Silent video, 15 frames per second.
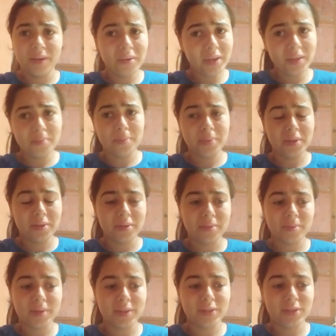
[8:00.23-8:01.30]
tão
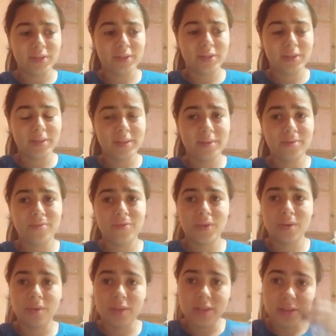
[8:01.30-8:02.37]
limpinho, né, gente?
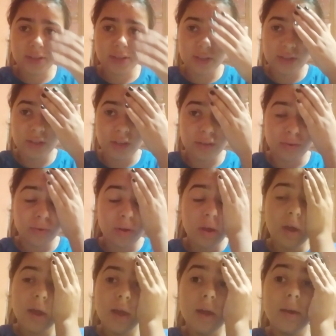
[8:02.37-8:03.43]
Ficou desse jeito.
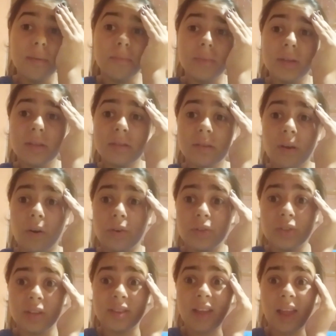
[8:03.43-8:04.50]
Minhas
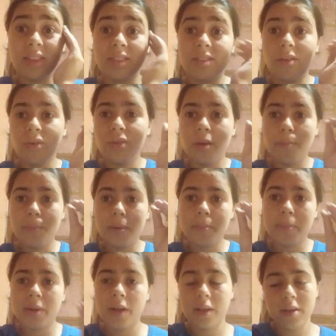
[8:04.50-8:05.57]
costas tá toda
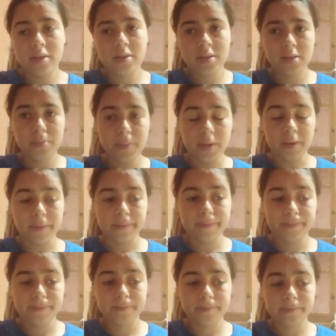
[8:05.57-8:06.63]
pipinada de espinha.
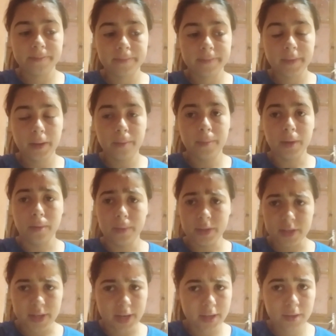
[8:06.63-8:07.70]
Pelo menos
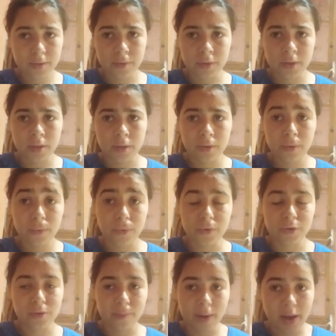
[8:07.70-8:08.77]
era é nas costas, não é no
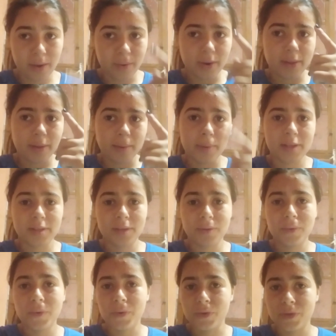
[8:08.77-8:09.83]
rosto. Mas agora tá
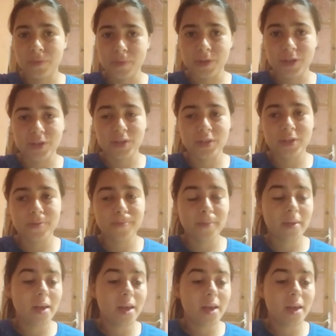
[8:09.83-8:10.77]
passando no rosto, minha gente.